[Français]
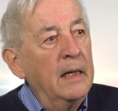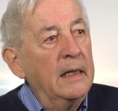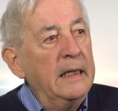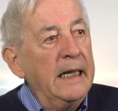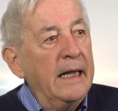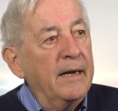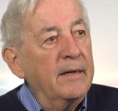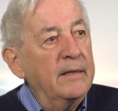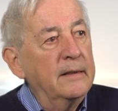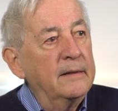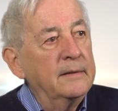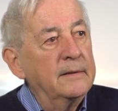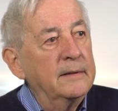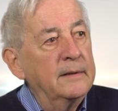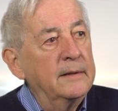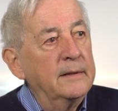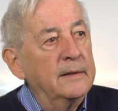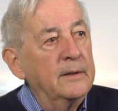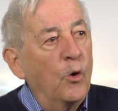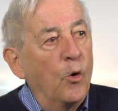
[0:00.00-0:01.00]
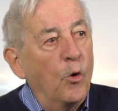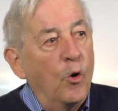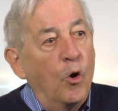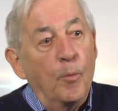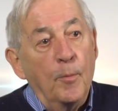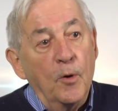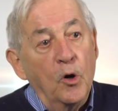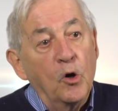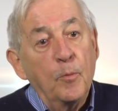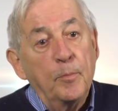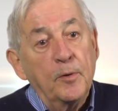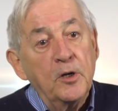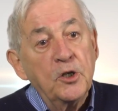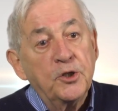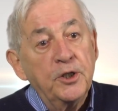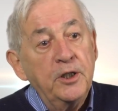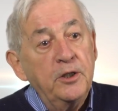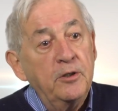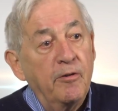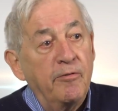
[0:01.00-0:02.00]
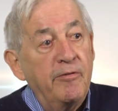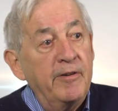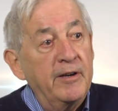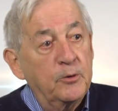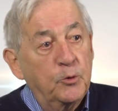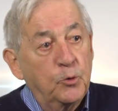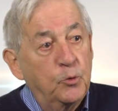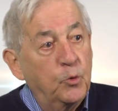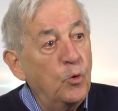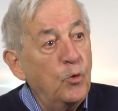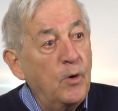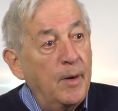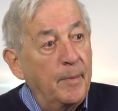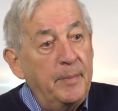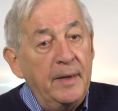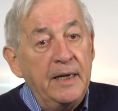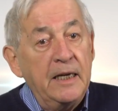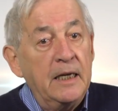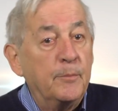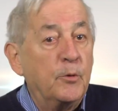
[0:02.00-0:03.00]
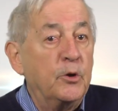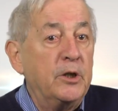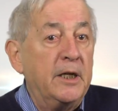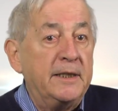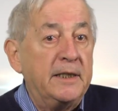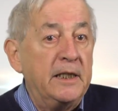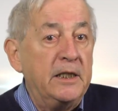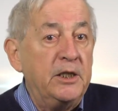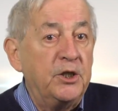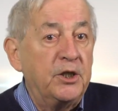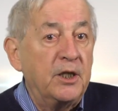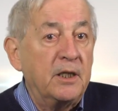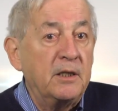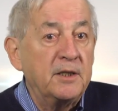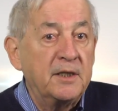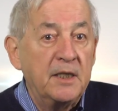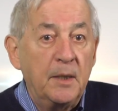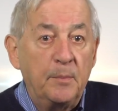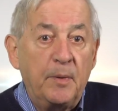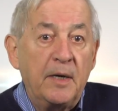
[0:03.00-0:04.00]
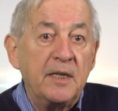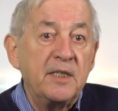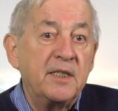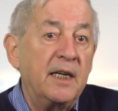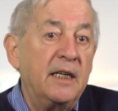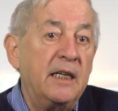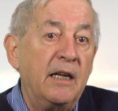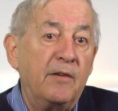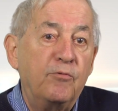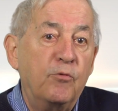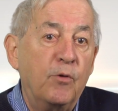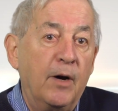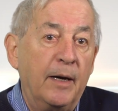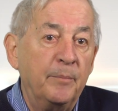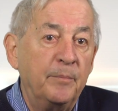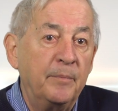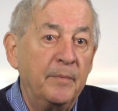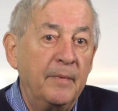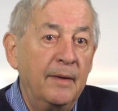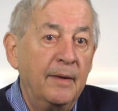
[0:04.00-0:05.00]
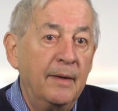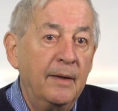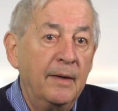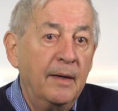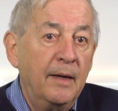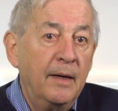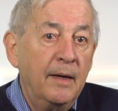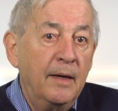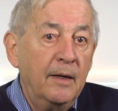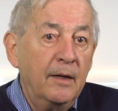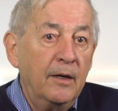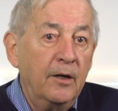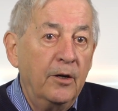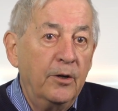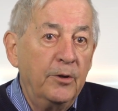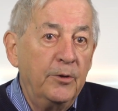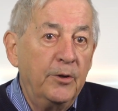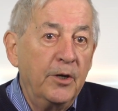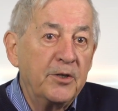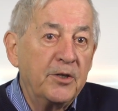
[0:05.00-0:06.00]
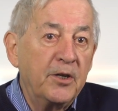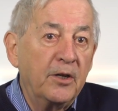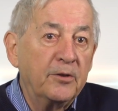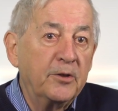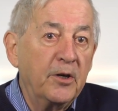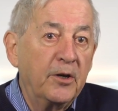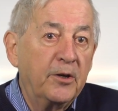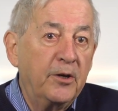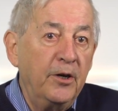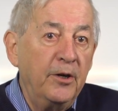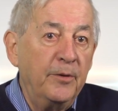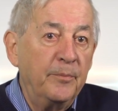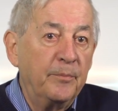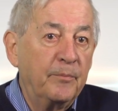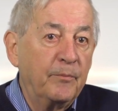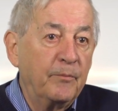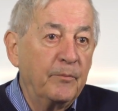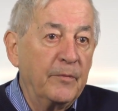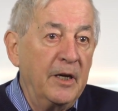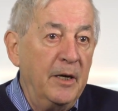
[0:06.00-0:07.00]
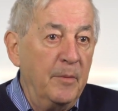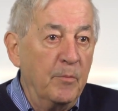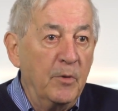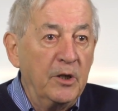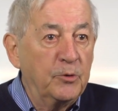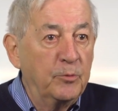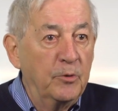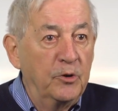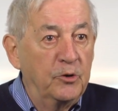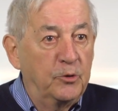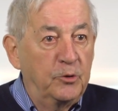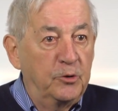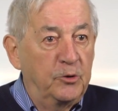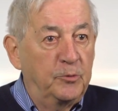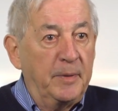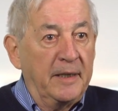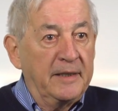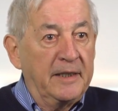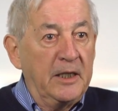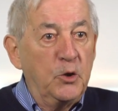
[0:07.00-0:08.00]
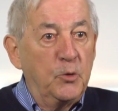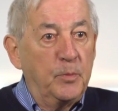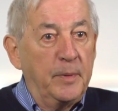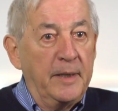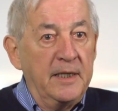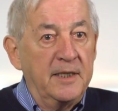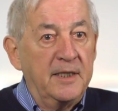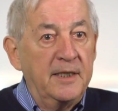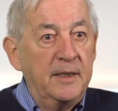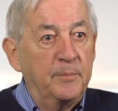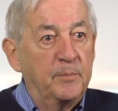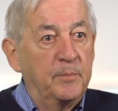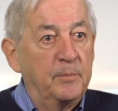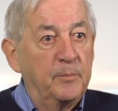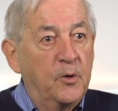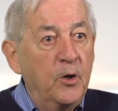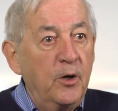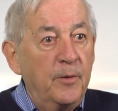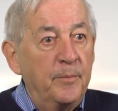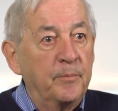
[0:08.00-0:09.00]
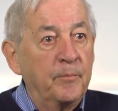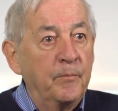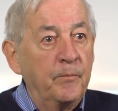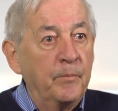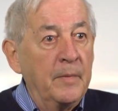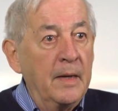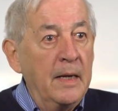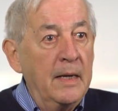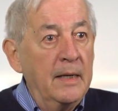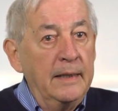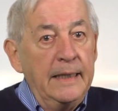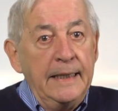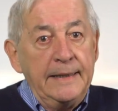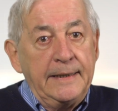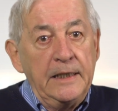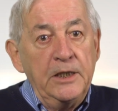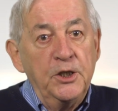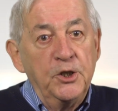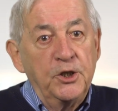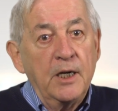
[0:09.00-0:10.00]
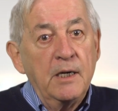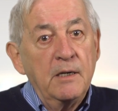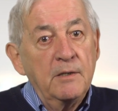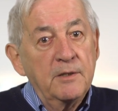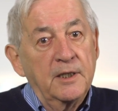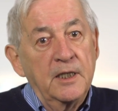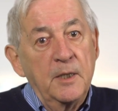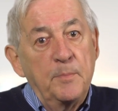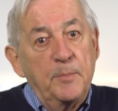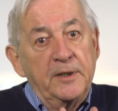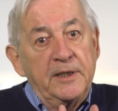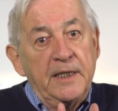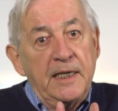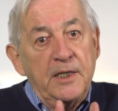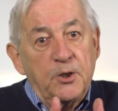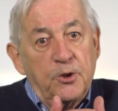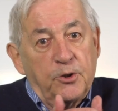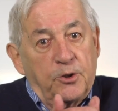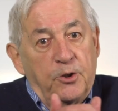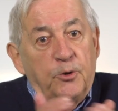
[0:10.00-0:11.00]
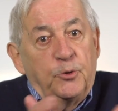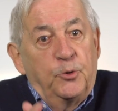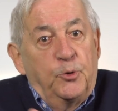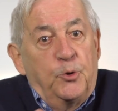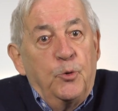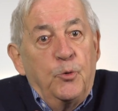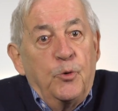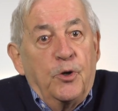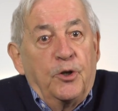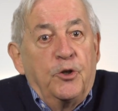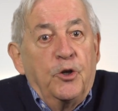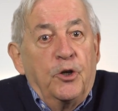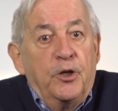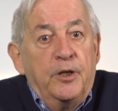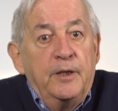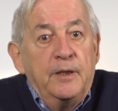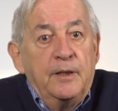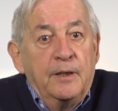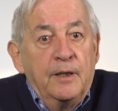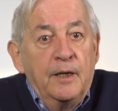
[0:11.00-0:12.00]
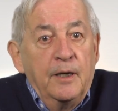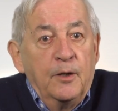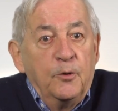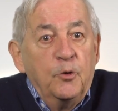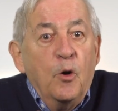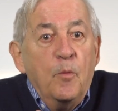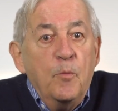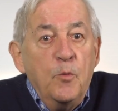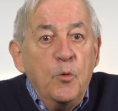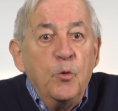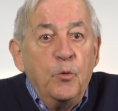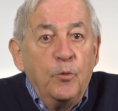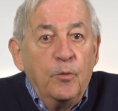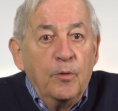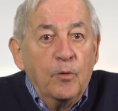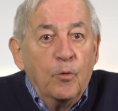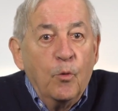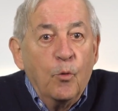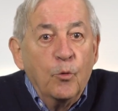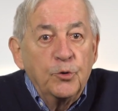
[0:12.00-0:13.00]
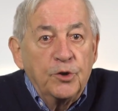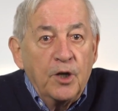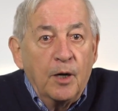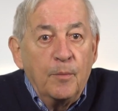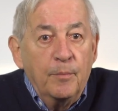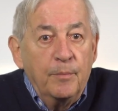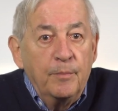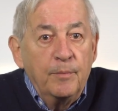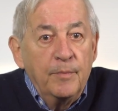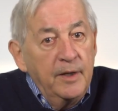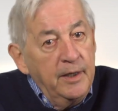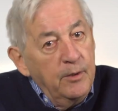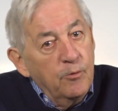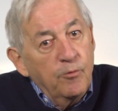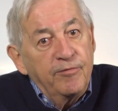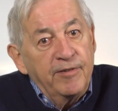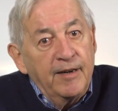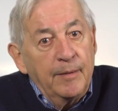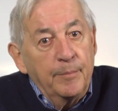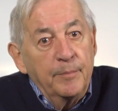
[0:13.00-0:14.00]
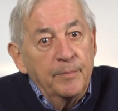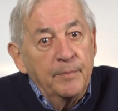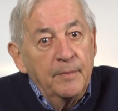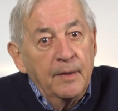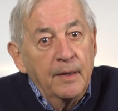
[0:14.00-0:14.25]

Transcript: euh, on, m'a reproché de faire trop appel à mon intelligence et passer à la foi. Euh, de sorte que, et moi je, partais du principe que l'intelligence, c'est peut-être ce que Dieu a donné de mieux aux hommes et aux femmes.